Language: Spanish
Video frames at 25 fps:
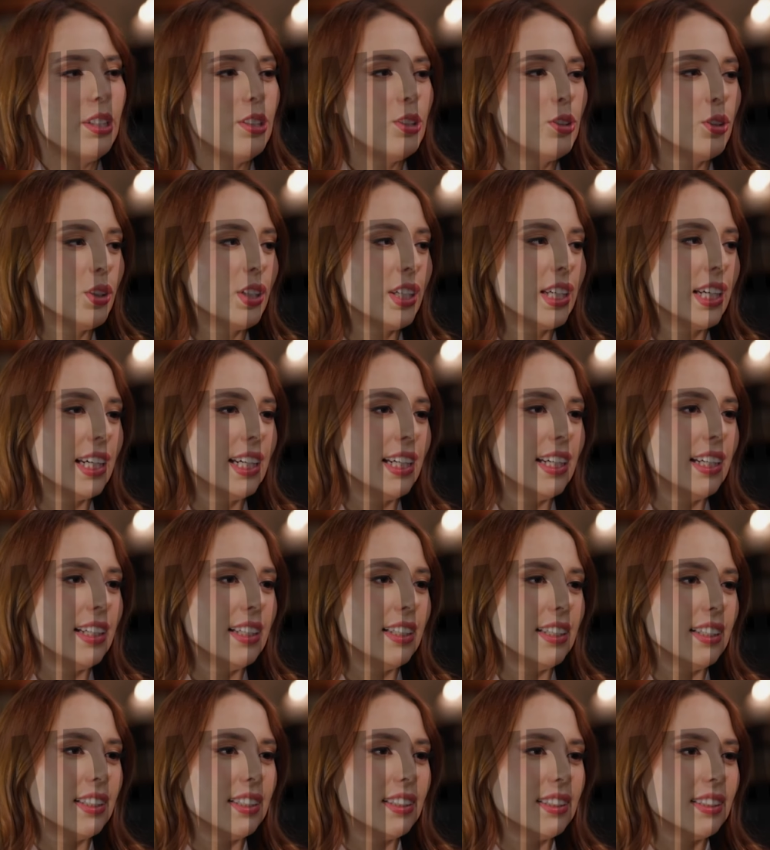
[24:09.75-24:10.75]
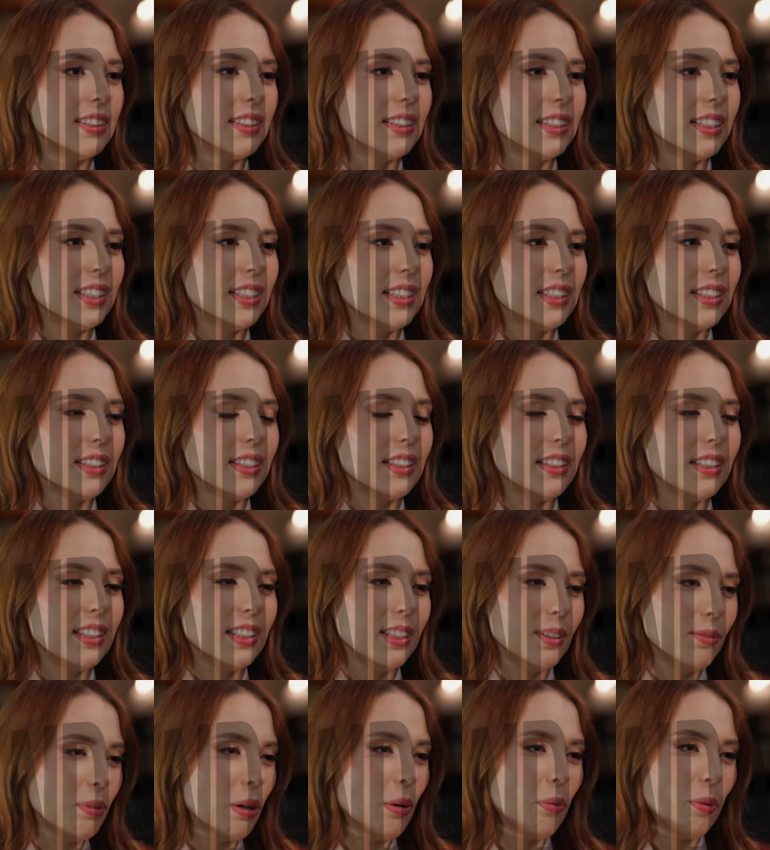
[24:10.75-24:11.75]
dicho que,
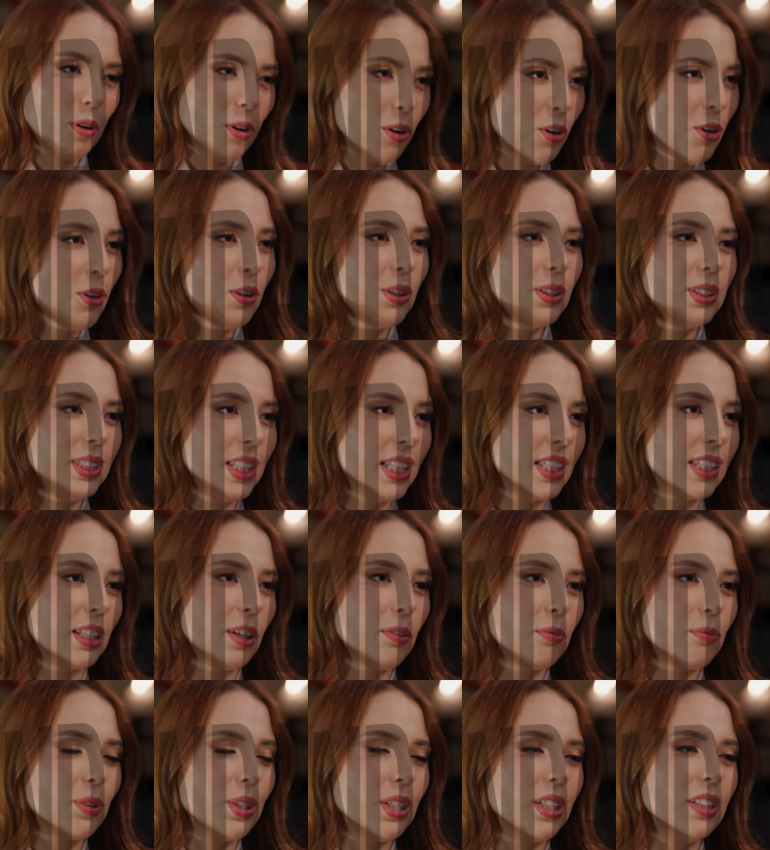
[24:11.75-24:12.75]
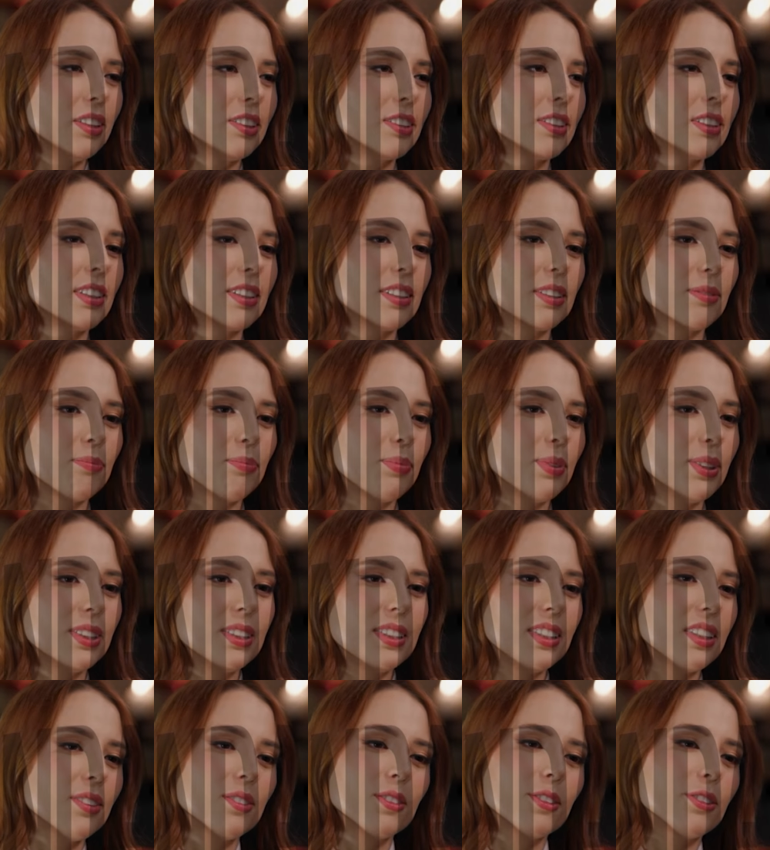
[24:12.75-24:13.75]
y mi abuelo lo decía también, pues
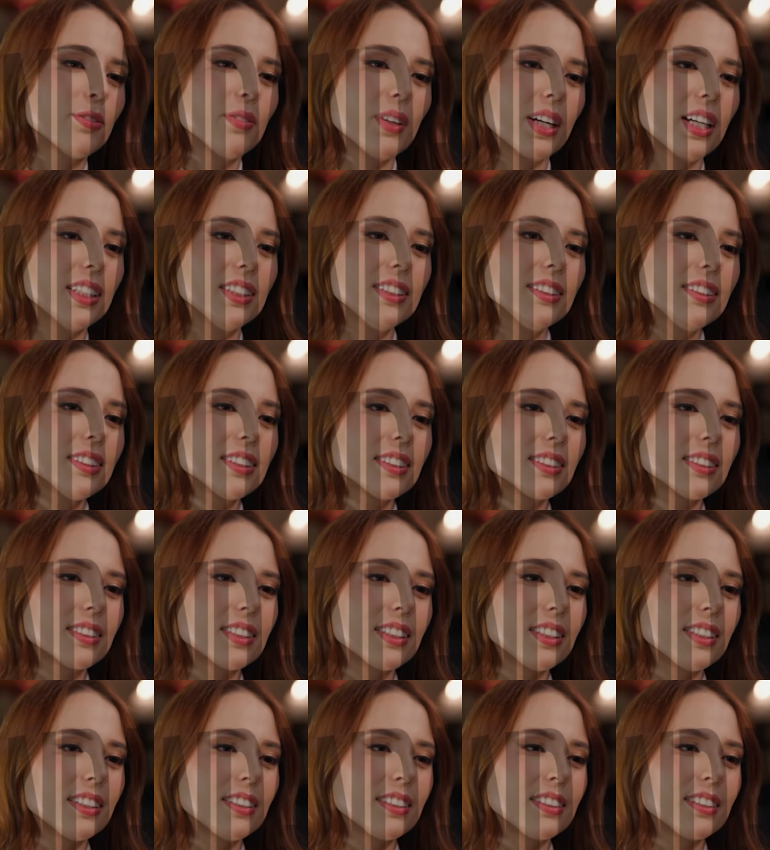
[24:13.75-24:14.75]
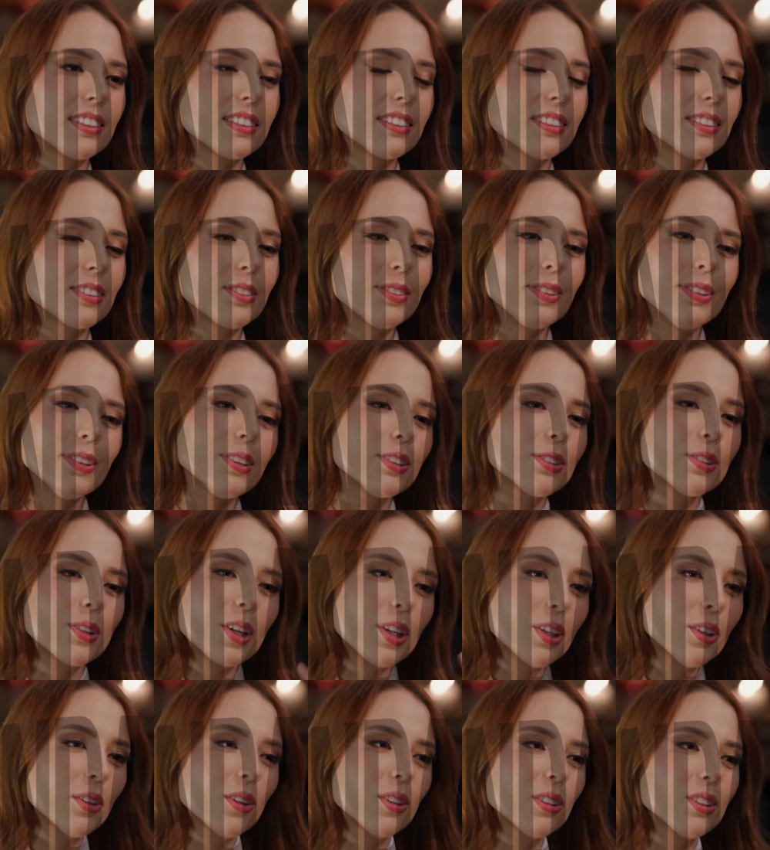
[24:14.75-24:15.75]
sin los fans, sin los
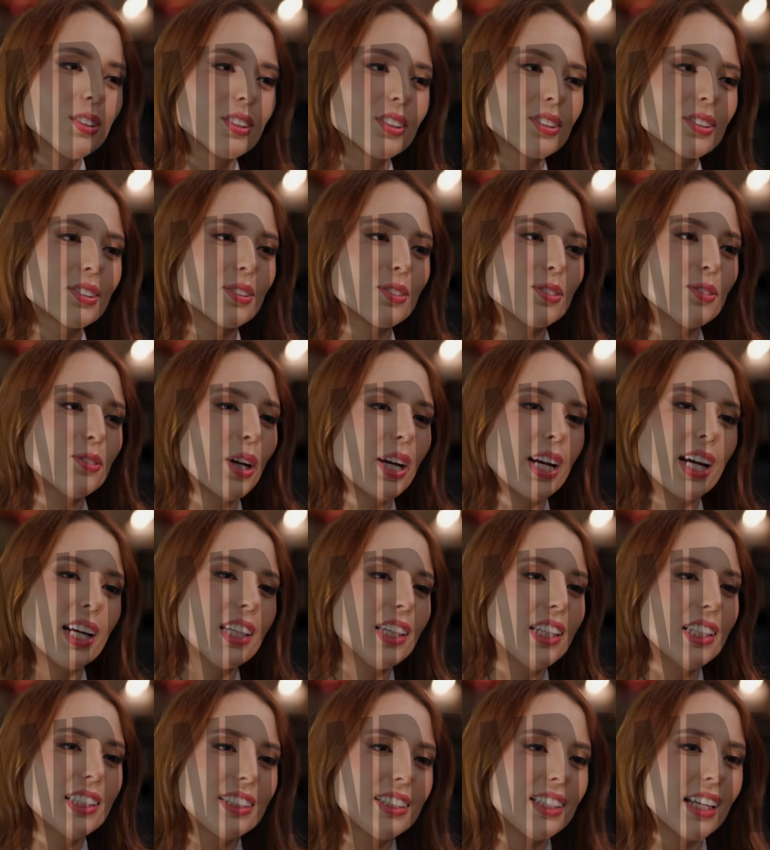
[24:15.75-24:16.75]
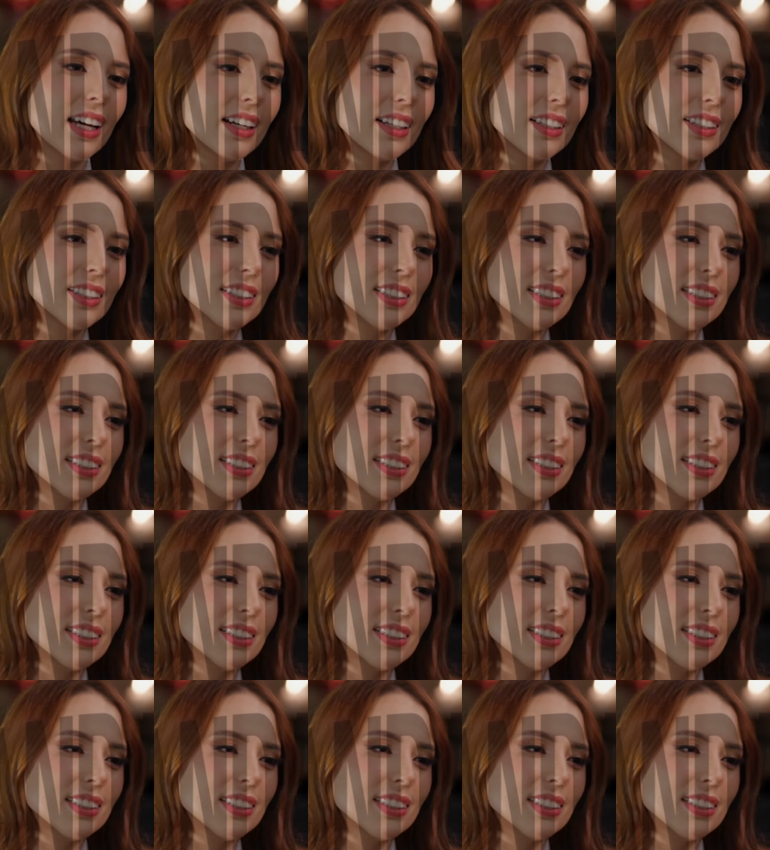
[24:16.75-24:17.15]
oídos, no hay artista.